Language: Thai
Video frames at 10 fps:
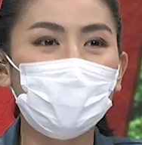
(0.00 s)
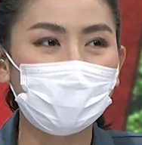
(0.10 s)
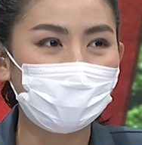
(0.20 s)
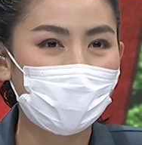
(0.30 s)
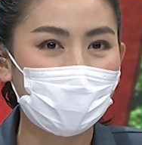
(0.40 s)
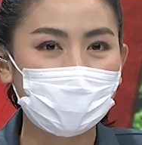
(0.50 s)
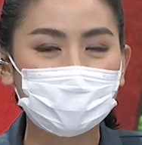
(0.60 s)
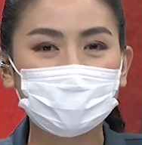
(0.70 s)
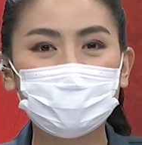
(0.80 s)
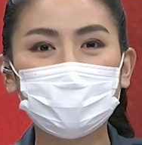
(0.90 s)
กันบ้าง
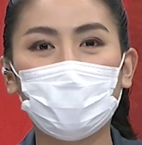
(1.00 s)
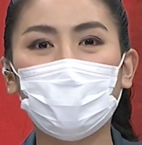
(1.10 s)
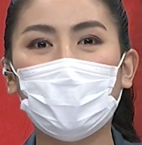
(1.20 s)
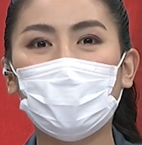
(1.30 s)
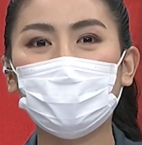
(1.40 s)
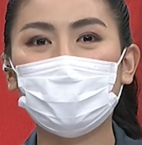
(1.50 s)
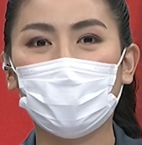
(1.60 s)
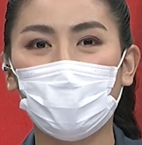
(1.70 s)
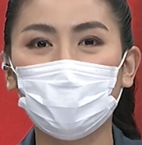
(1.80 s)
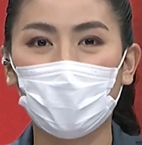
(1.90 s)
คือชาวบ้านเนี่ย
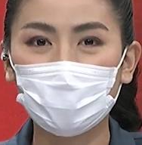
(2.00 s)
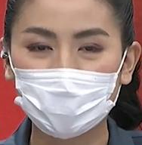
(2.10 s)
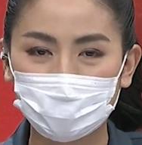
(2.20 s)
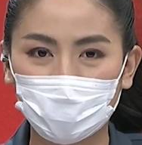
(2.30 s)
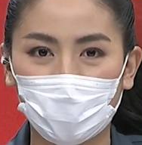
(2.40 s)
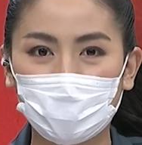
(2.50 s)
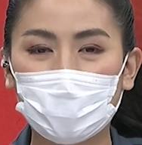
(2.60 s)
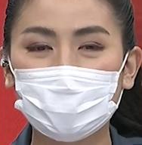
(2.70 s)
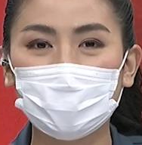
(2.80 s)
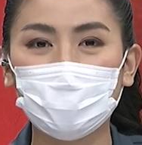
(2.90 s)
เขาร้องเรียนมาก่อนหน้า
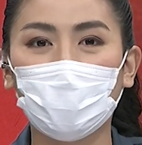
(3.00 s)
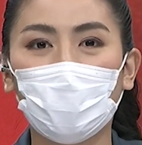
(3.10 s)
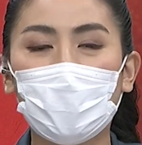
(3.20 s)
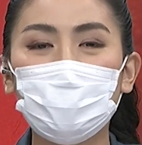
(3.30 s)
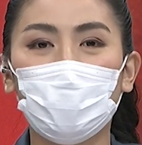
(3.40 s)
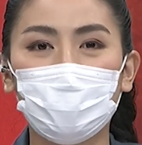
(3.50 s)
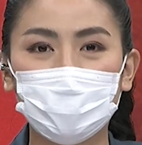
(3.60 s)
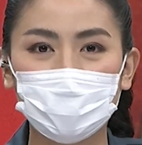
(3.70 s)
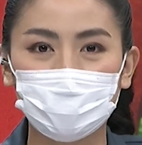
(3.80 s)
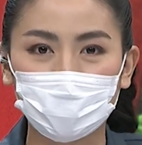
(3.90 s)
นี้เขาบอกว่าให้ลงพื้น
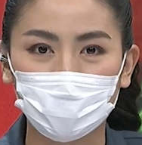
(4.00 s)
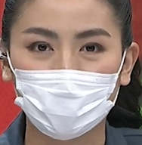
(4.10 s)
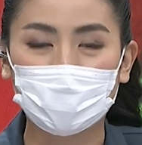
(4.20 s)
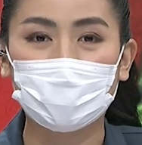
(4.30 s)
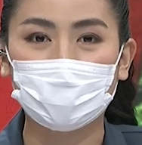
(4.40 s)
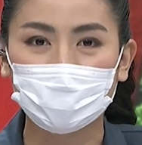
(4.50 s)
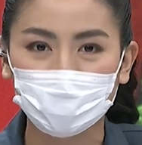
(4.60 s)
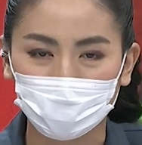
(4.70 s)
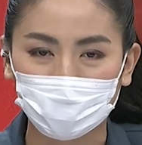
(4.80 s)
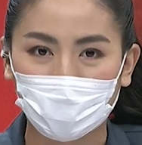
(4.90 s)
ที่ไปดูเขตลาดก
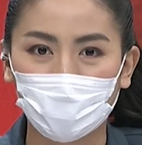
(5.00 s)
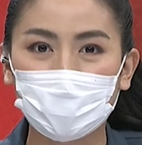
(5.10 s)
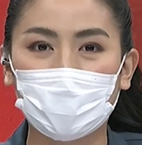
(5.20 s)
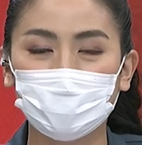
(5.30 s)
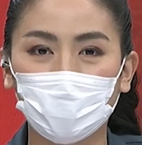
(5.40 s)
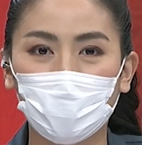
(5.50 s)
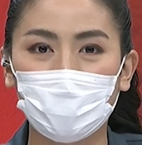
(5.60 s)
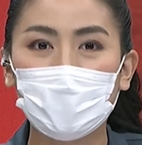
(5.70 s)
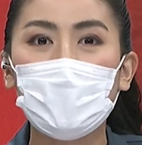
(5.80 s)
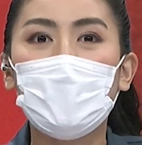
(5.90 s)
ระบังว่าน้ำท่วม
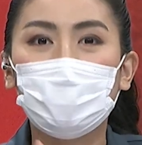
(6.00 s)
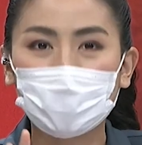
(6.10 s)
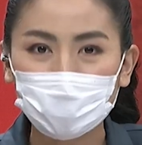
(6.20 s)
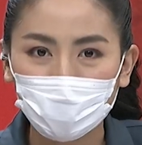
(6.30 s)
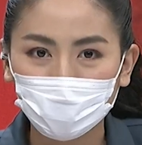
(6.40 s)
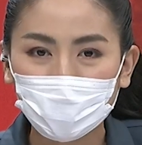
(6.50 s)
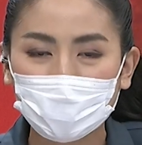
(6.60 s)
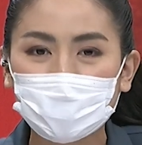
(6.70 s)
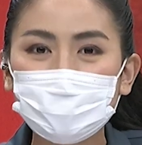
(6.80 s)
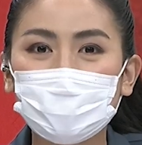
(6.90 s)
ปรากฏว่าหลั
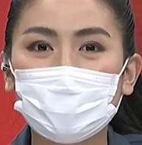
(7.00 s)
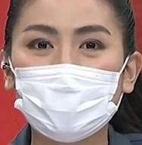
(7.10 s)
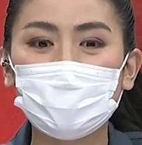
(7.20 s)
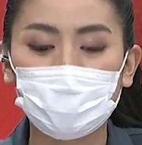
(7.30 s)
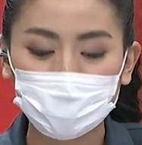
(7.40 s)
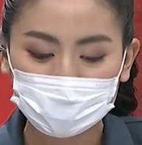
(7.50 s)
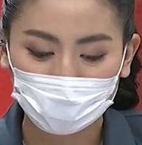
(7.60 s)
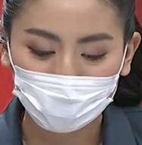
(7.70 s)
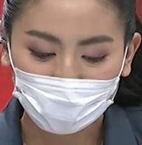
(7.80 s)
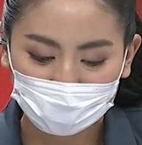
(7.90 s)
งจากนั้นกับมีชาว
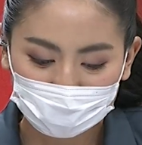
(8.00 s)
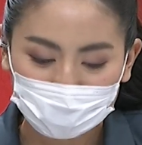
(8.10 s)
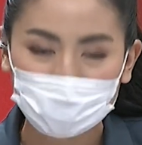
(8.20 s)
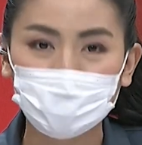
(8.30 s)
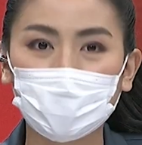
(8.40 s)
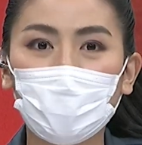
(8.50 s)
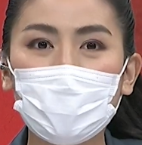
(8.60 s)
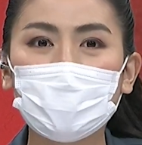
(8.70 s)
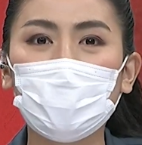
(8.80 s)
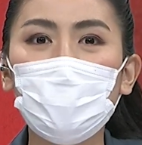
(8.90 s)
บ้านที่เขตประเวศ
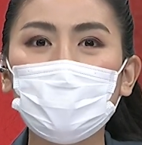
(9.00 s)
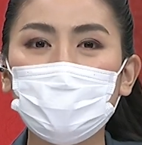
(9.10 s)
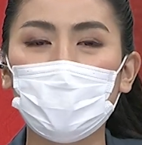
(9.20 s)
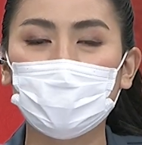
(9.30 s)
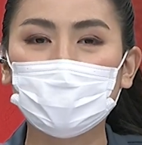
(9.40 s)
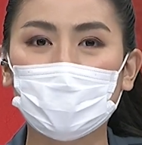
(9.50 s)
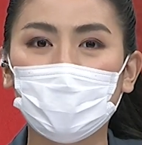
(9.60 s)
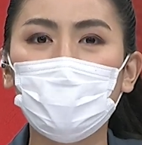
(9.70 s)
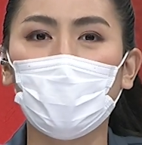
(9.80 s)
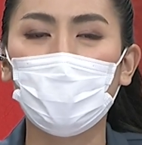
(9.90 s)
ร้องเรียนมาเหมือนกันเขา
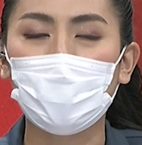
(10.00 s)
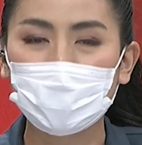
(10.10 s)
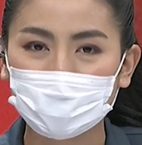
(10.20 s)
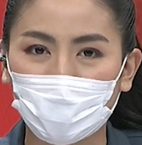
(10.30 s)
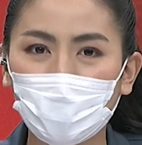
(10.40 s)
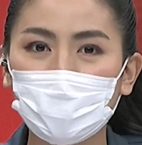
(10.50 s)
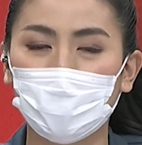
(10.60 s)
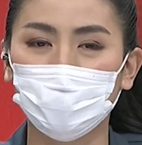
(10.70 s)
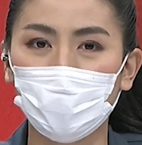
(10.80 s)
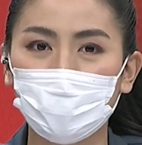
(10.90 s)
บอกว่าบ้านเขาก็
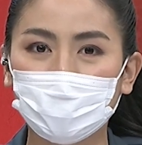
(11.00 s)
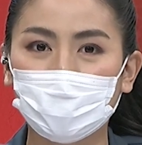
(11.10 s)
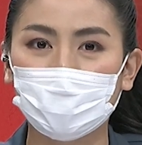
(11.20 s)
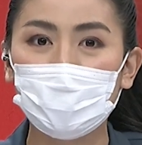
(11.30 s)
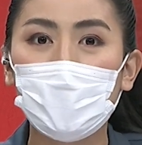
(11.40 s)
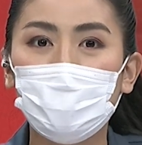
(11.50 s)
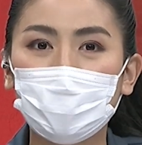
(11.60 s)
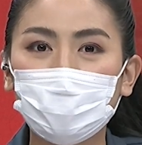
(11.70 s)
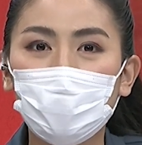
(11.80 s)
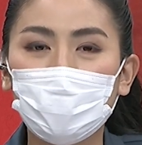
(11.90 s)
น้ำท่วมเหมือนกันไม่ได้
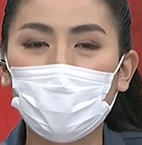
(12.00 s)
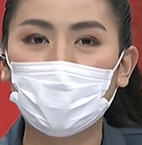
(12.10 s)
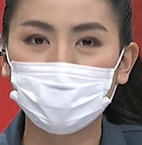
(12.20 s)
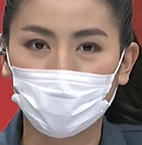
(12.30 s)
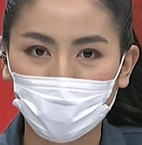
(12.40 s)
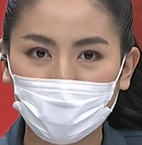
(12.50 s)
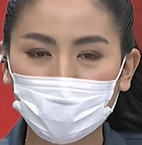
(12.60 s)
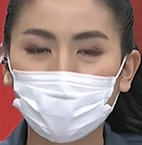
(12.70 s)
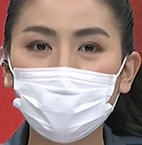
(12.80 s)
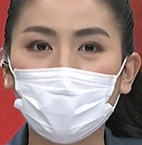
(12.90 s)
ท่วมแค่วัน2วันคุณ
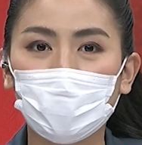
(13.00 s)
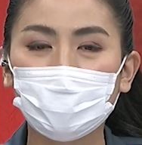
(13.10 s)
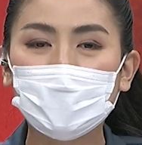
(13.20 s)
ผู้ชม